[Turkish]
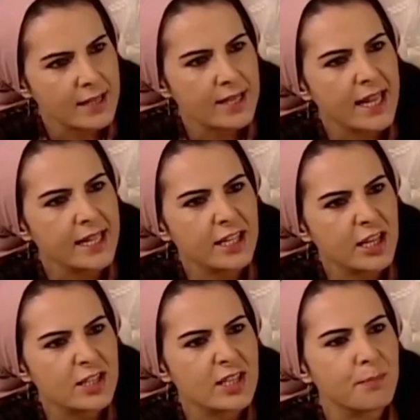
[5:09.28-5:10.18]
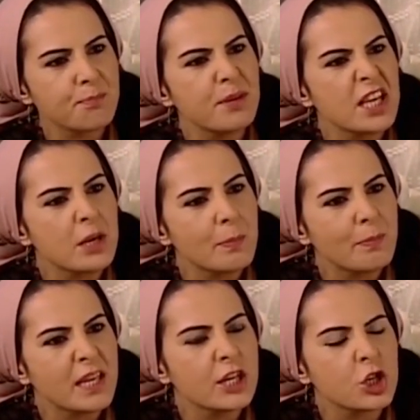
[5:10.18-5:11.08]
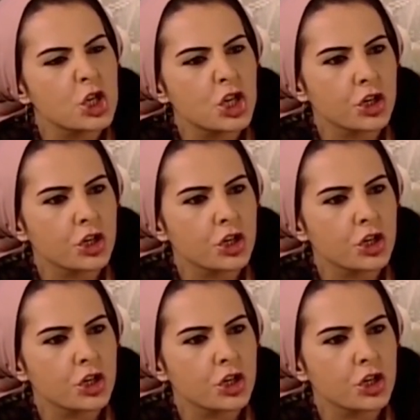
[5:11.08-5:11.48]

ben ne dediysen bir bir